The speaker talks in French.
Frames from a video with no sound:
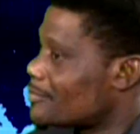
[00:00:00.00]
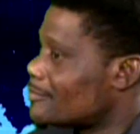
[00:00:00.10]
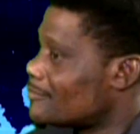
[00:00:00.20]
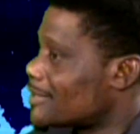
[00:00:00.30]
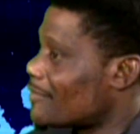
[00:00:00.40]

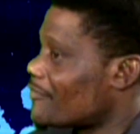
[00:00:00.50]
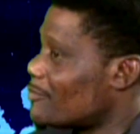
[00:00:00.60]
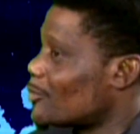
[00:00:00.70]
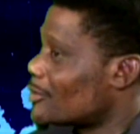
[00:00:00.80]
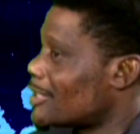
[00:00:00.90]
vous avez
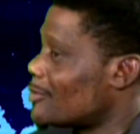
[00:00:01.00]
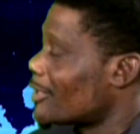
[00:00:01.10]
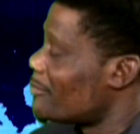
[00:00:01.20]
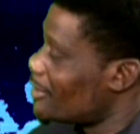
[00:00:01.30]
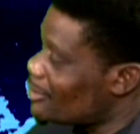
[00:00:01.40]
monté une
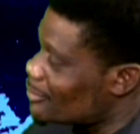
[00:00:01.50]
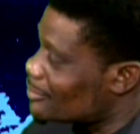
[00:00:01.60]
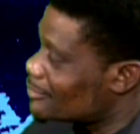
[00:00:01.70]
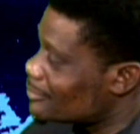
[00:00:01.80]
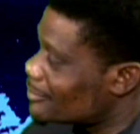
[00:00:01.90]
rébellion
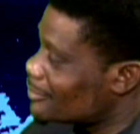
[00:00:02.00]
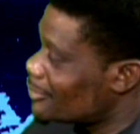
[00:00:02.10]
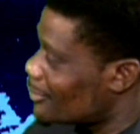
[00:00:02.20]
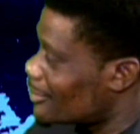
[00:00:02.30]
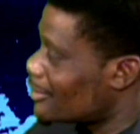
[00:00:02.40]
au
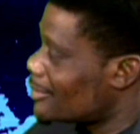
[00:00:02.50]
Nord.